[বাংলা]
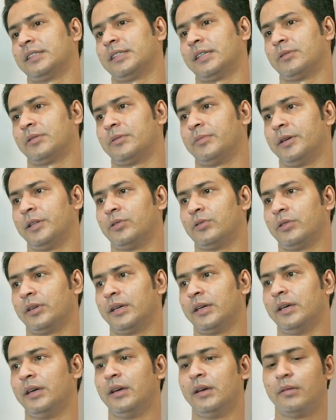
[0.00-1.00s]
আছে আমার
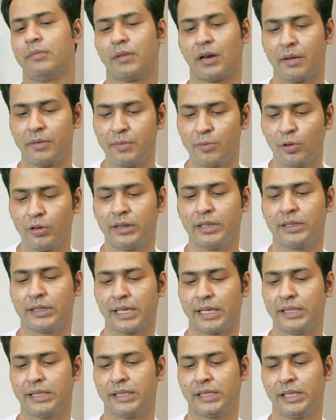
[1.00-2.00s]
ভেতরে মানে আমি বলতে
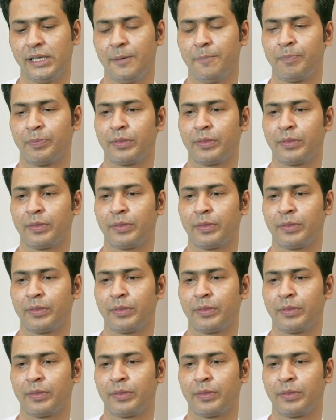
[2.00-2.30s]
চাইছি